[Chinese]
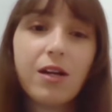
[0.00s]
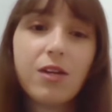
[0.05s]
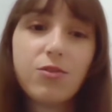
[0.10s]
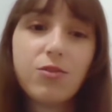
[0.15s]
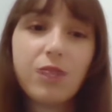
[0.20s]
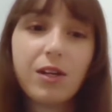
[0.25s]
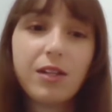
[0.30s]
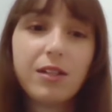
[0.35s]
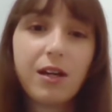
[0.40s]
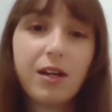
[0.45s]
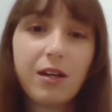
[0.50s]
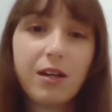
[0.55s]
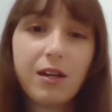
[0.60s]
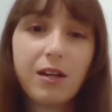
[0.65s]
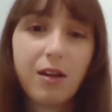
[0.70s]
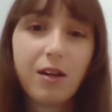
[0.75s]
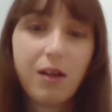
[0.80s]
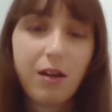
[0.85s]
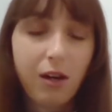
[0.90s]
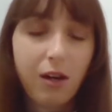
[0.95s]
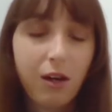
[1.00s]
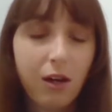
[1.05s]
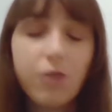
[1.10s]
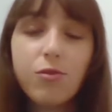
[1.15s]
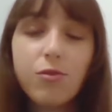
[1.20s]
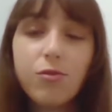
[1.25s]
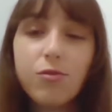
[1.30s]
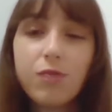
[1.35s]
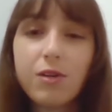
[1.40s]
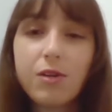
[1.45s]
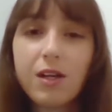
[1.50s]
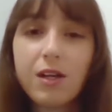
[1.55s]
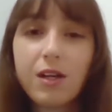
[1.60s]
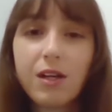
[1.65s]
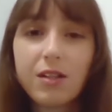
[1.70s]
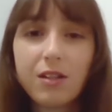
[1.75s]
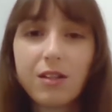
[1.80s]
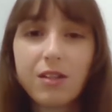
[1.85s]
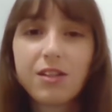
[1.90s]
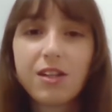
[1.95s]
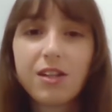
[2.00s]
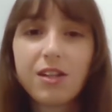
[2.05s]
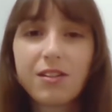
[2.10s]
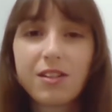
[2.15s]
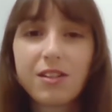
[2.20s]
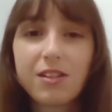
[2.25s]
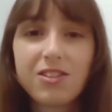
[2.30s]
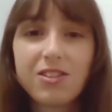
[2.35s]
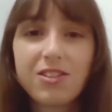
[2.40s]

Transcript: 学了一点俄语等等。